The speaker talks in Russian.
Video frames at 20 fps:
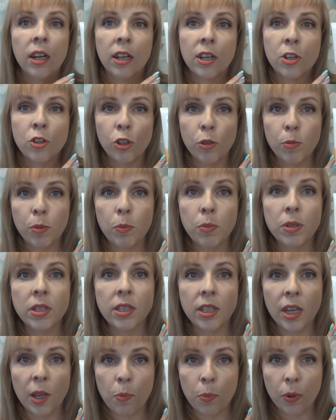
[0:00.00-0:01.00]
а, чтобы
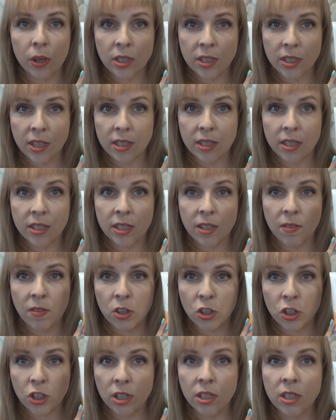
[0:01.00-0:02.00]
быстрее процесс
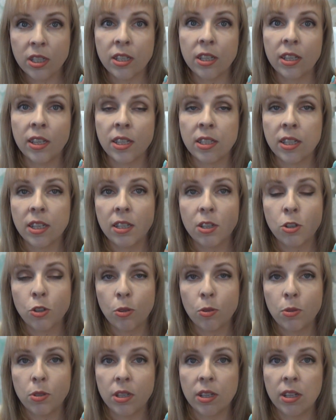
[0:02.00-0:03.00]
завершился, я, знаете,
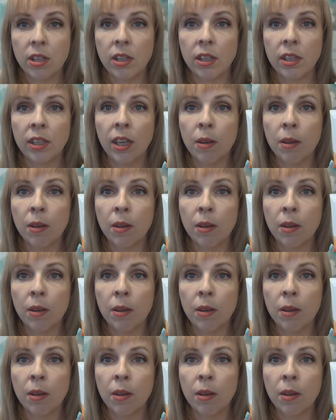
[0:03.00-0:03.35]
что делала?